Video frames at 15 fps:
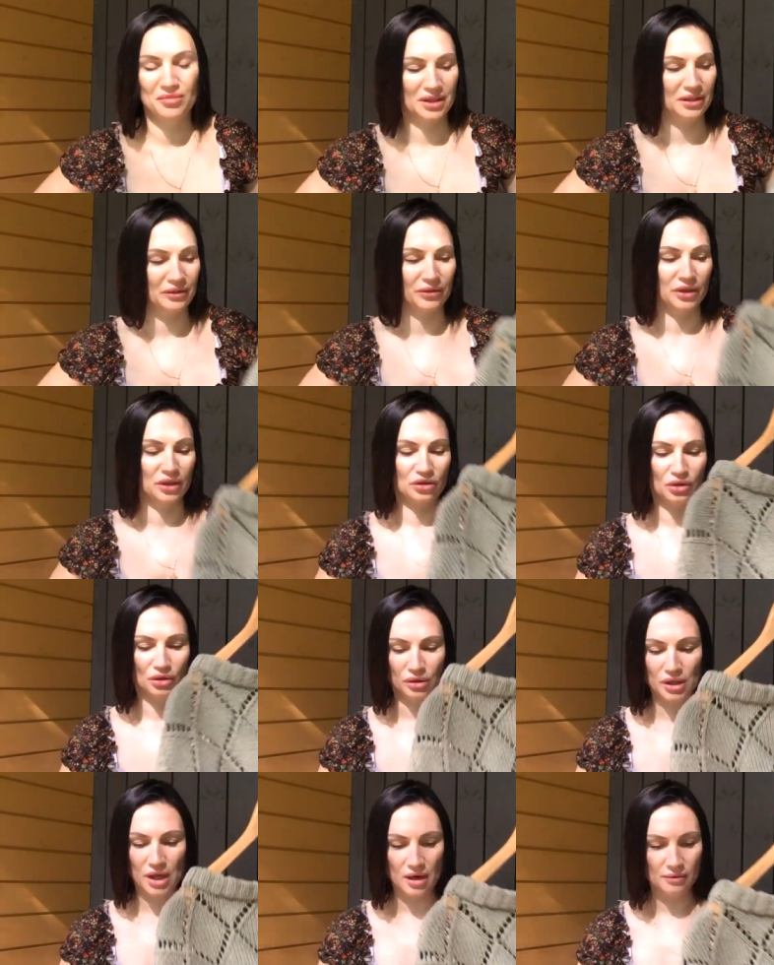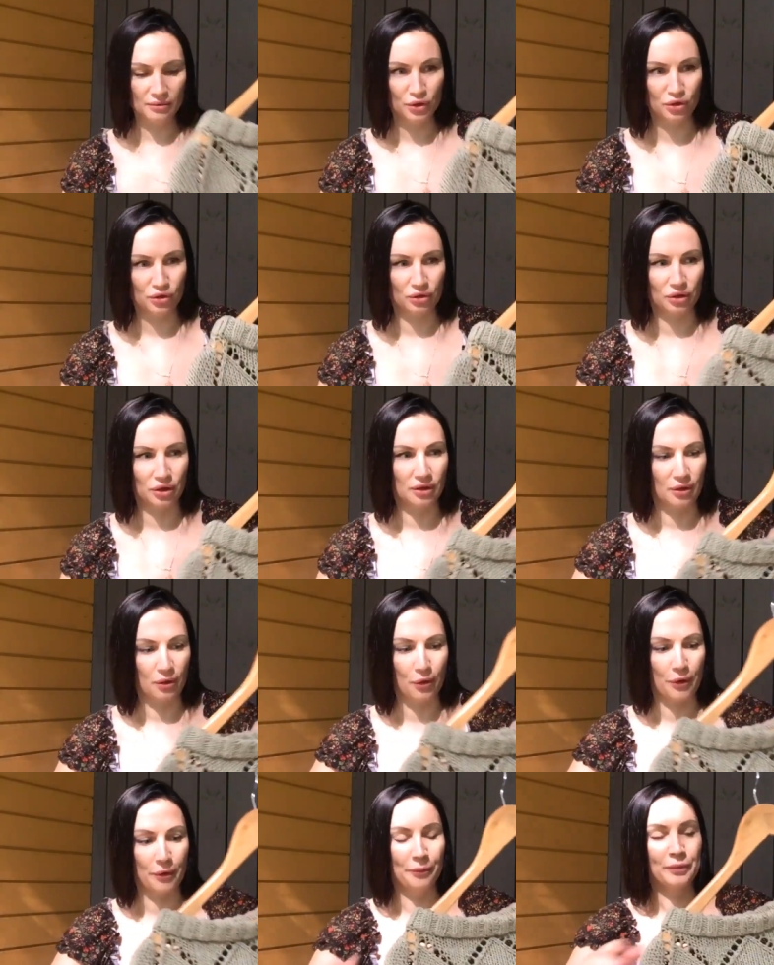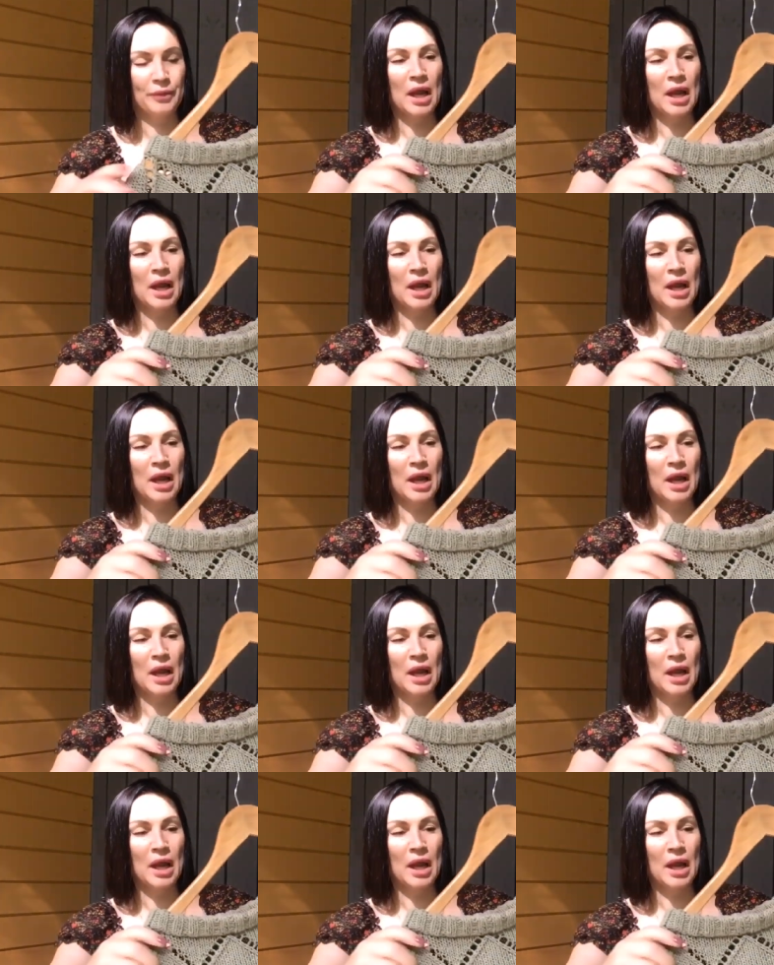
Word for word: метров на 100 грамм, ну что-то такое.